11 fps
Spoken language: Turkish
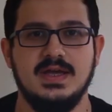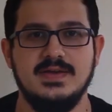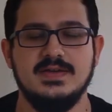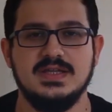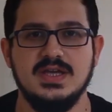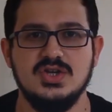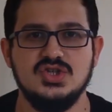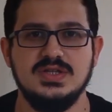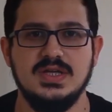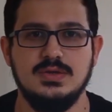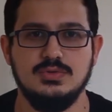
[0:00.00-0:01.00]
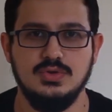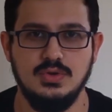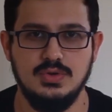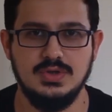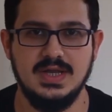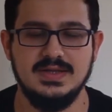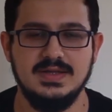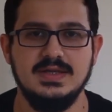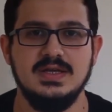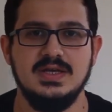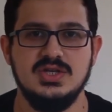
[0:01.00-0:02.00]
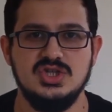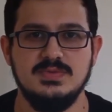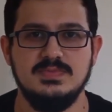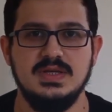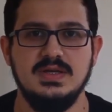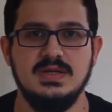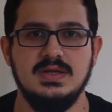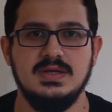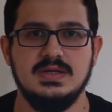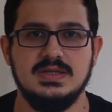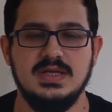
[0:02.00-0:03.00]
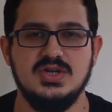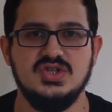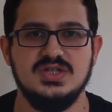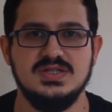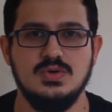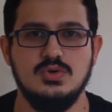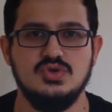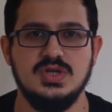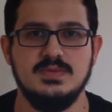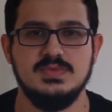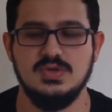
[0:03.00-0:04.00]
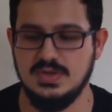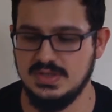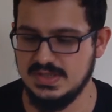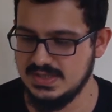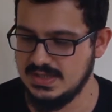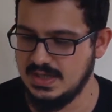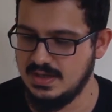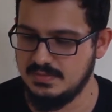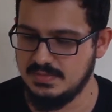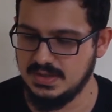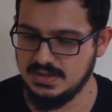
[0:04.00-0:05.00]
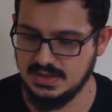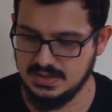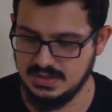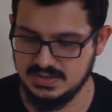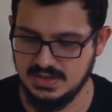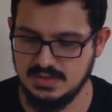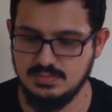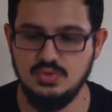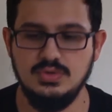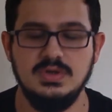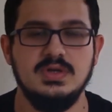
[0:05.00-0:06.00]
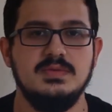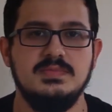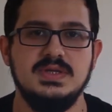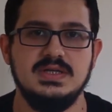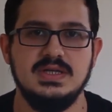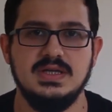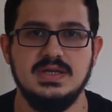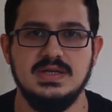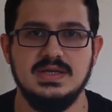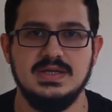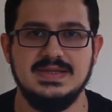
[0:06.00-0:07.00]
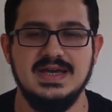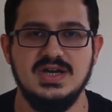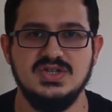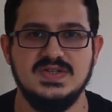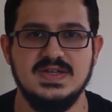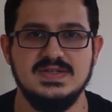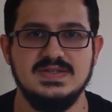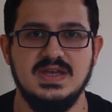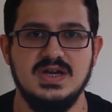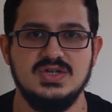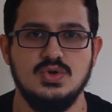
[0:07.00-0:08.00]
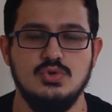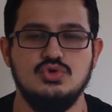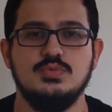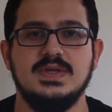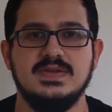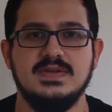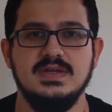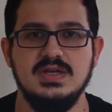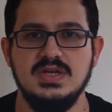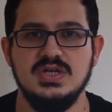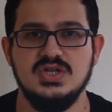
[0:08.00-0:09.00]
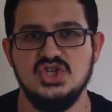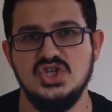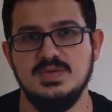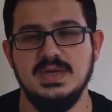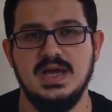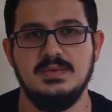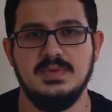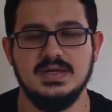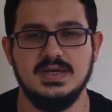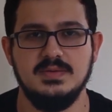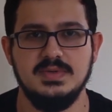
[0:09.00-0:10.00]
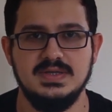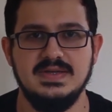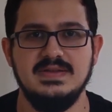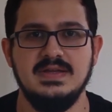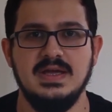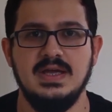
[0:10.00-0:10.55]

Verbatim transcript: Evet GH'ın ne olduğunu öğrendik. Şimdi GH'ı nasıl ölçeceğimizi öğreneceğiz. Bakın arkadaşlar bu bir e, GH test, GH ölçüm kiti. JBL marka bir kit.